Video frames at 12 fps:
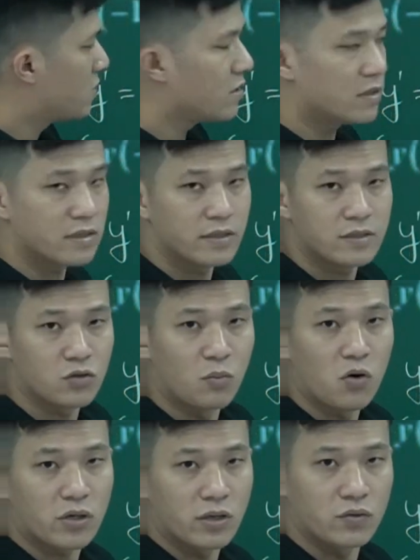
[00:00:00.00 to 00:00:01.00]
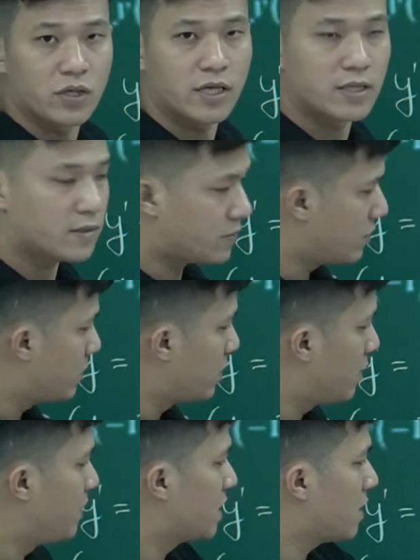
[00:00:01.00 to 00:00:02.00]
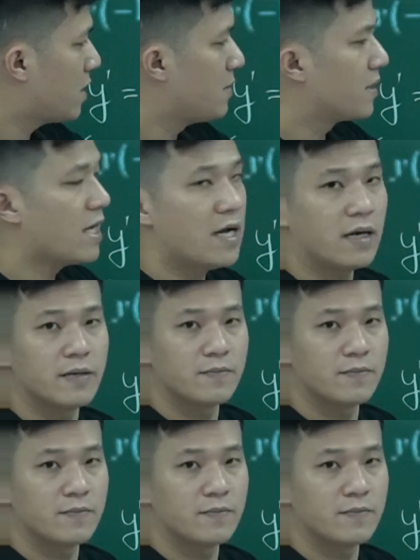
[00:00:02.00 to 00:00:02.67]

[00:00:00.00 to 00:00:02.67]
trình số 1 đầu tiên thì mình sẽ tìm được D